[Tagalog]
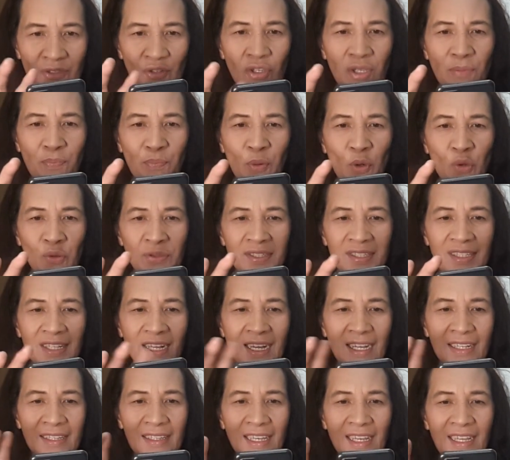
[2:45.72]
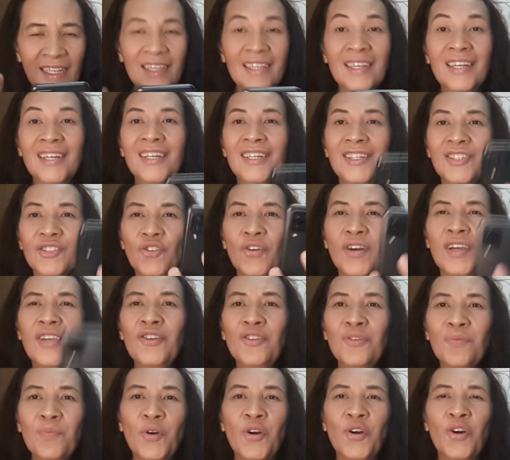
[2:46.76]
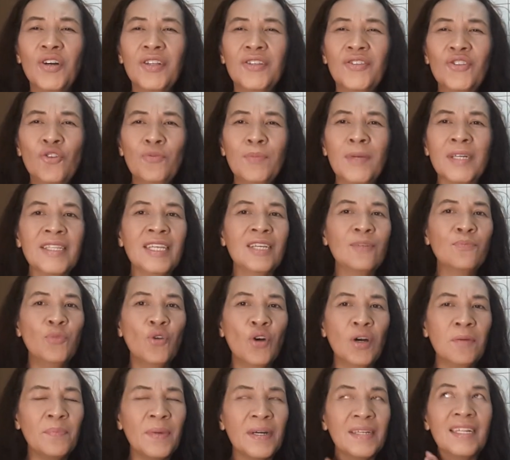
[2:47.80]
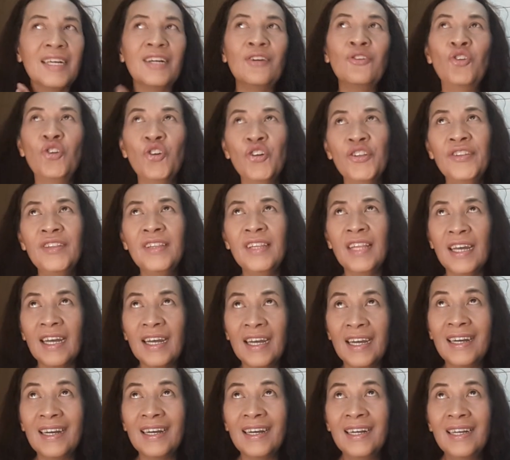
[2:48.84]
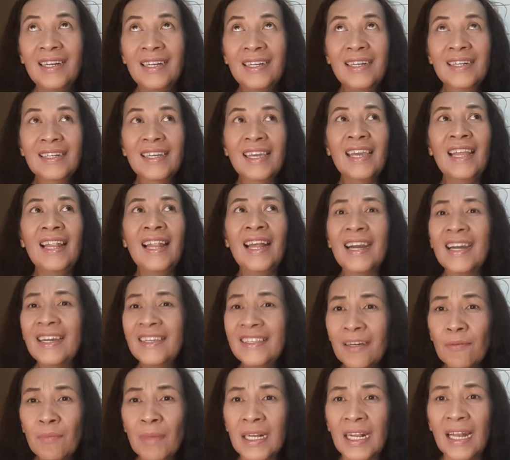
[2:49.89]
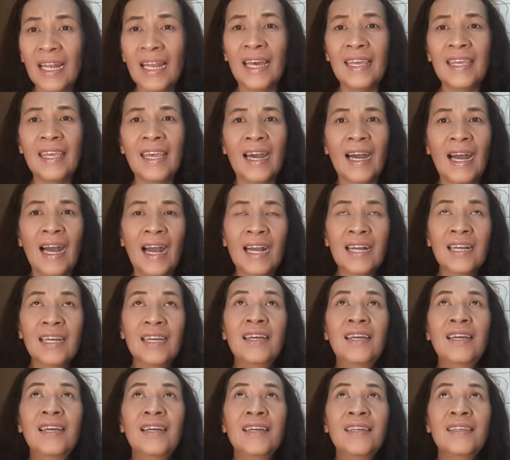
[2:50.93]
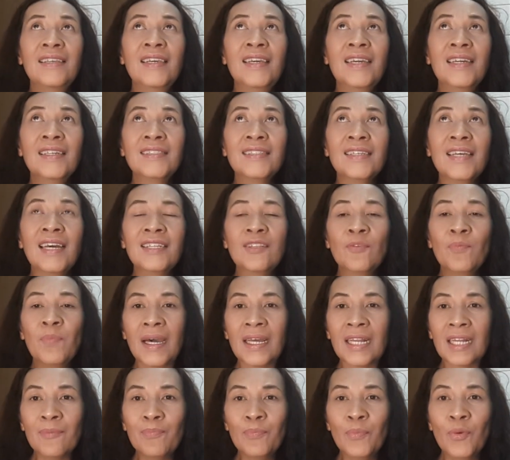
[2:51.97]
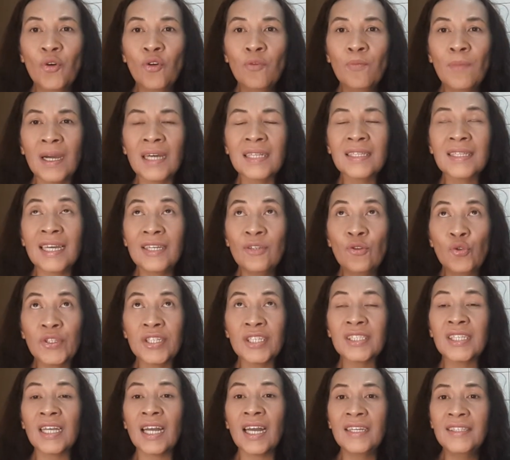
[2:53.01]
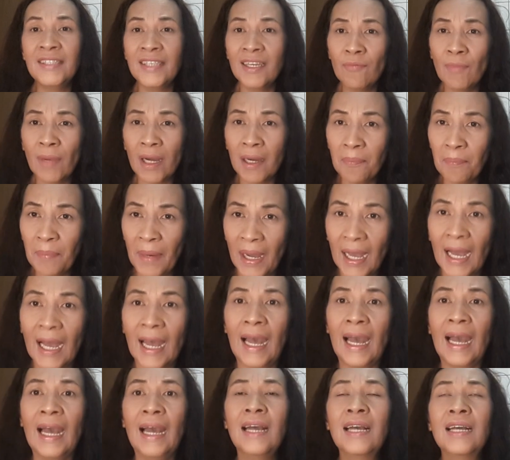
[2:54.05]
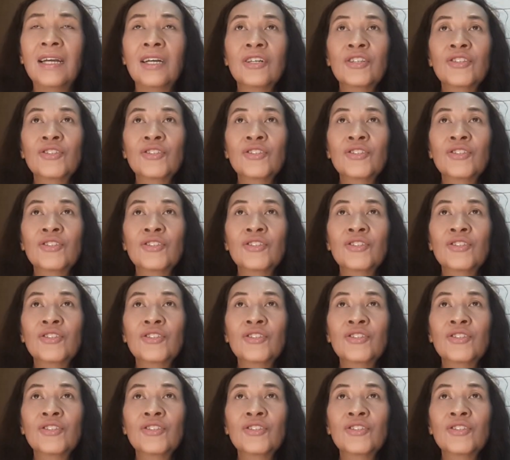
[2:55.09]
So, i-post natin. So, ayun po. Dumating po ang panahon na kailangan niya maglayag. Yes, at para po makatayog siya sa kanyang mga paa.